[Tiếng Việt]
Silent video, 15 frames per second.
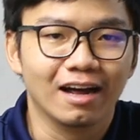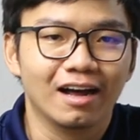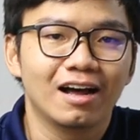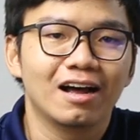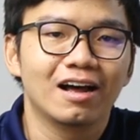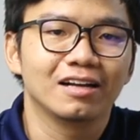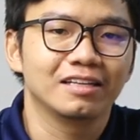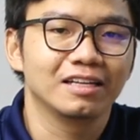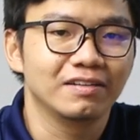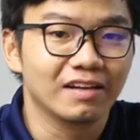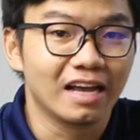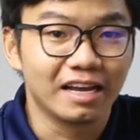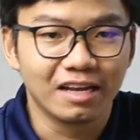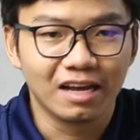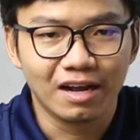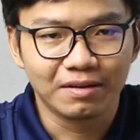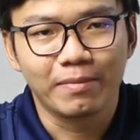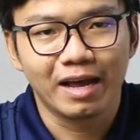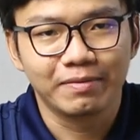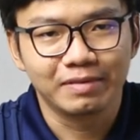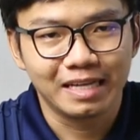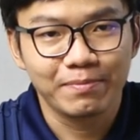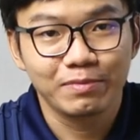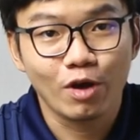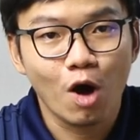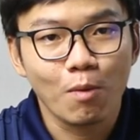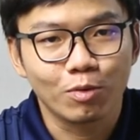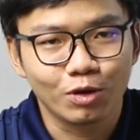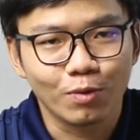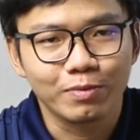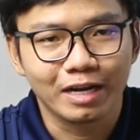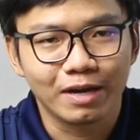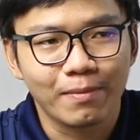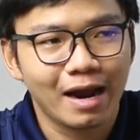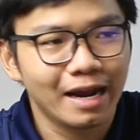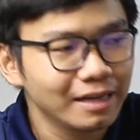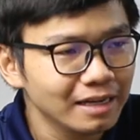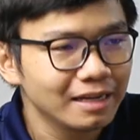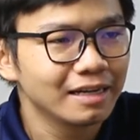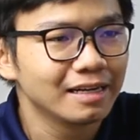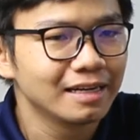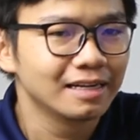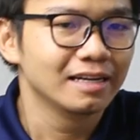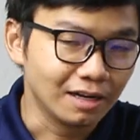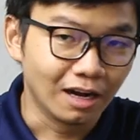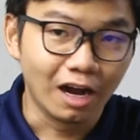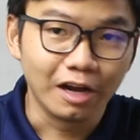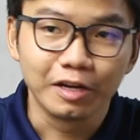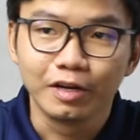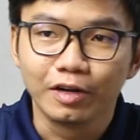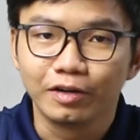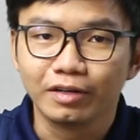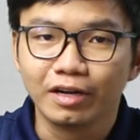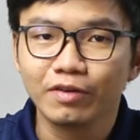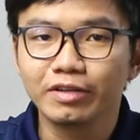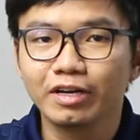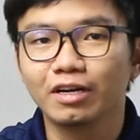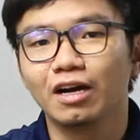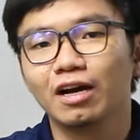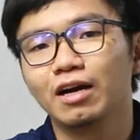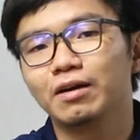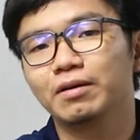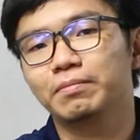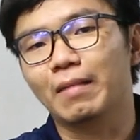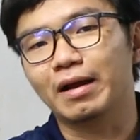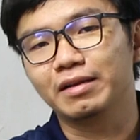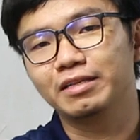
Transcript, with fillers: à, chính vì vậy à, hôm nay mình chém gió một chút về cái máy thôi nếu như à,